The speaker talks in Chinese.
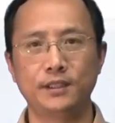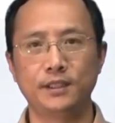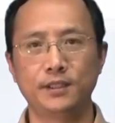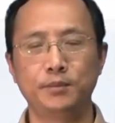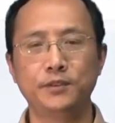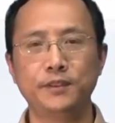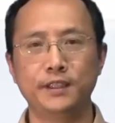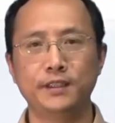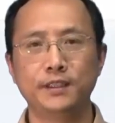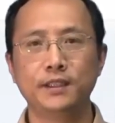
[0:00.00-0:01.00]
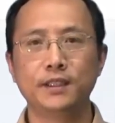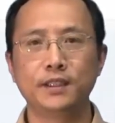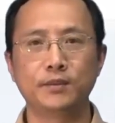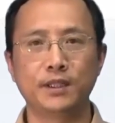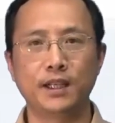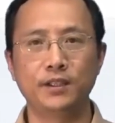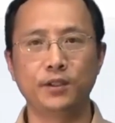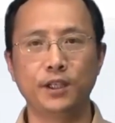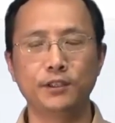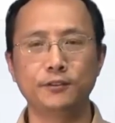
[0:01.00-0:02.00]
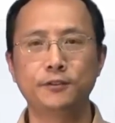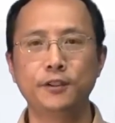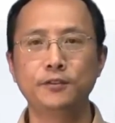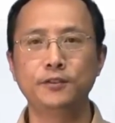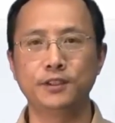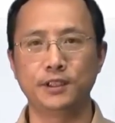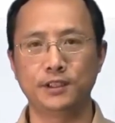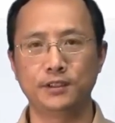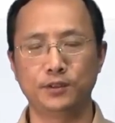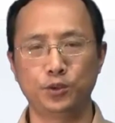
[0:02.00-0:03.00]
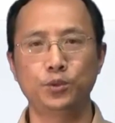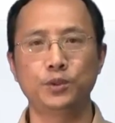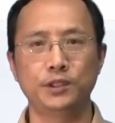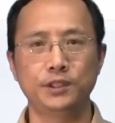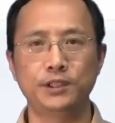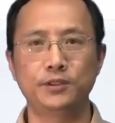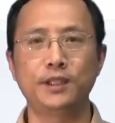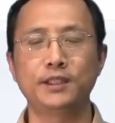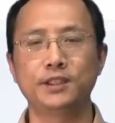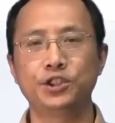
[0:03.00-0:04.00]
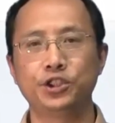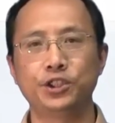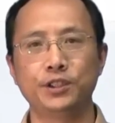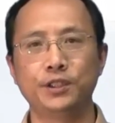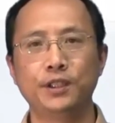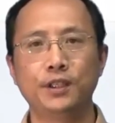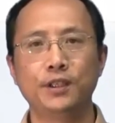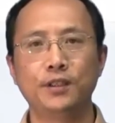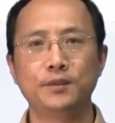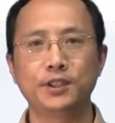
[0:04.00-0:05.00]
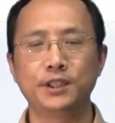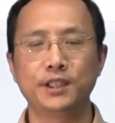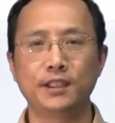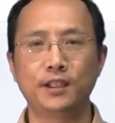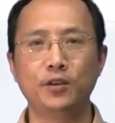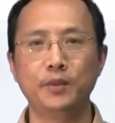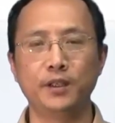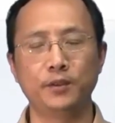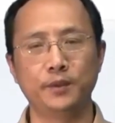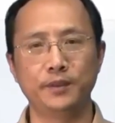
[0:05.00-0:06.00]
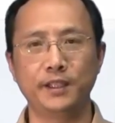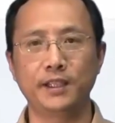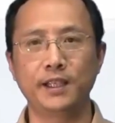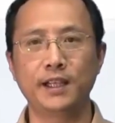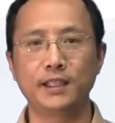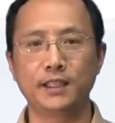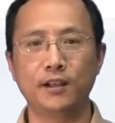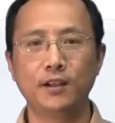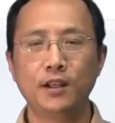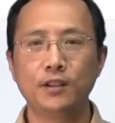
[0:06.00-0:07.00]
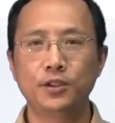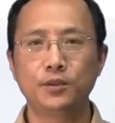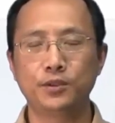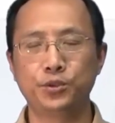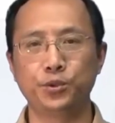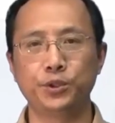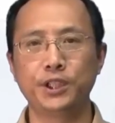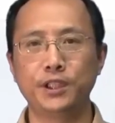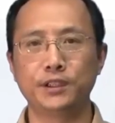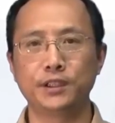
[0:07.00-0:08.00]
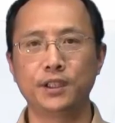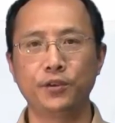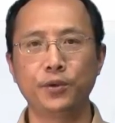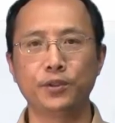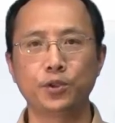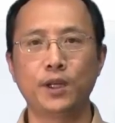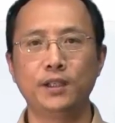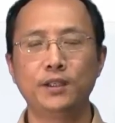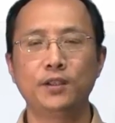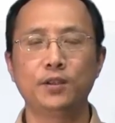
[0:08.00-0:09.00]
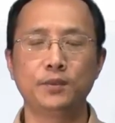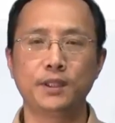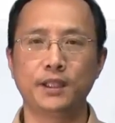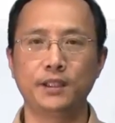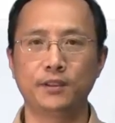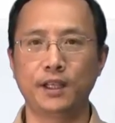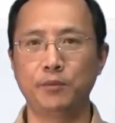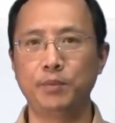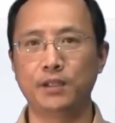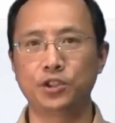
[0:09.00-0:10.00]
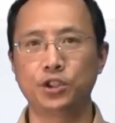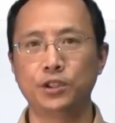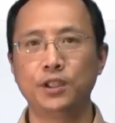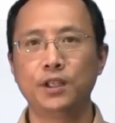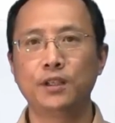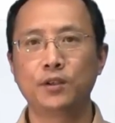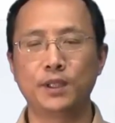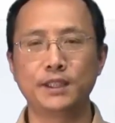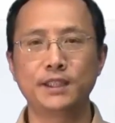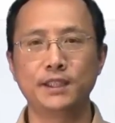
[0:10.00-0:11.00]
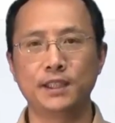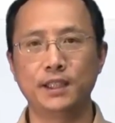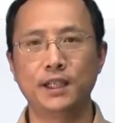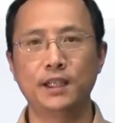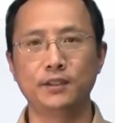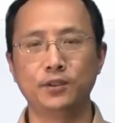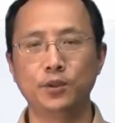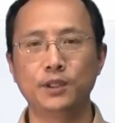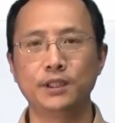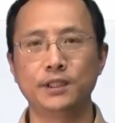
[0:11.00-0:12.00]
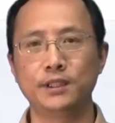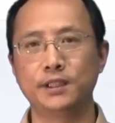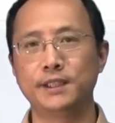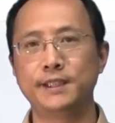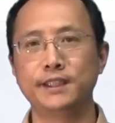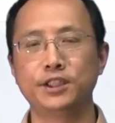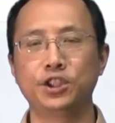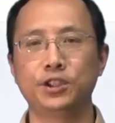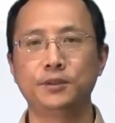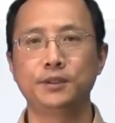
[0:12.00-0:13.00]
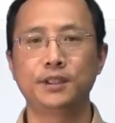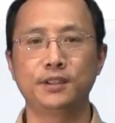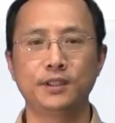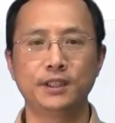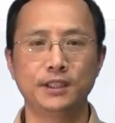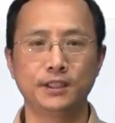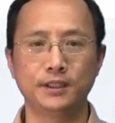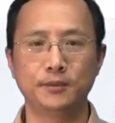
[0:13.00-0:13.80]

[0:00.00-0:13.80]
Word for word: 一部分，那么它有很丰富的这种数值计算的支持。我们实际上后面我们也可以看到，通过矩阵的运算，我们可以用来表示关系的很多的这个性质，很多的性质。